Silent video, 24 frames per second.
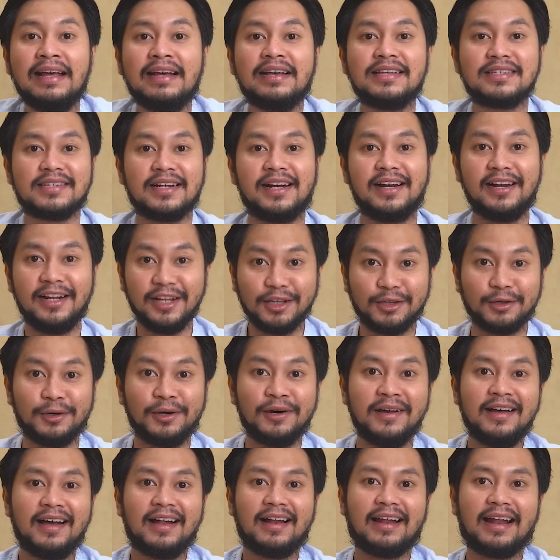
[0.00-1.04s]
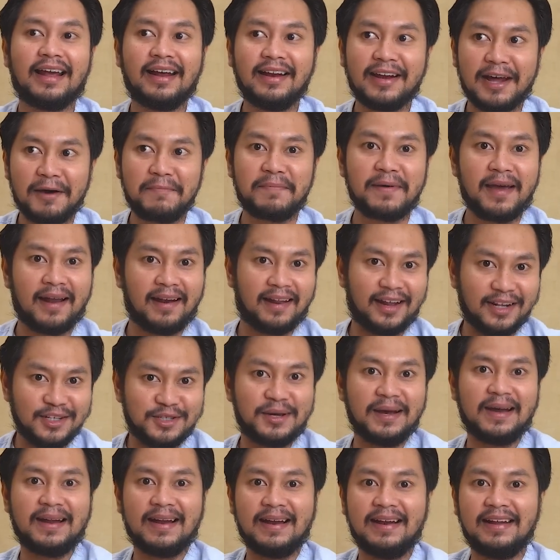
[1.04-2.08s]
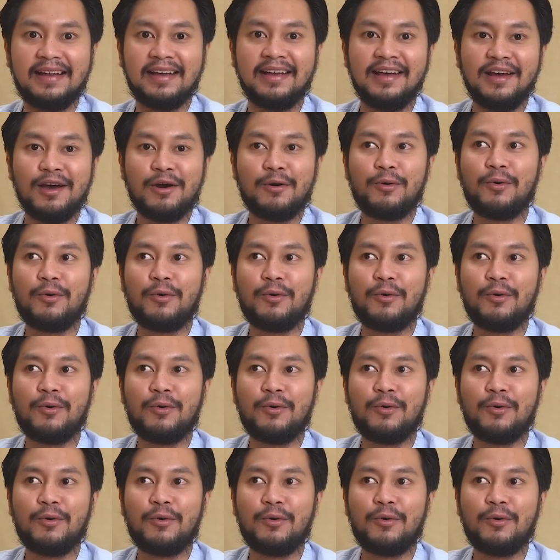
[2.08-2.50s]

Selain itu, line up yang lain juga ada nih,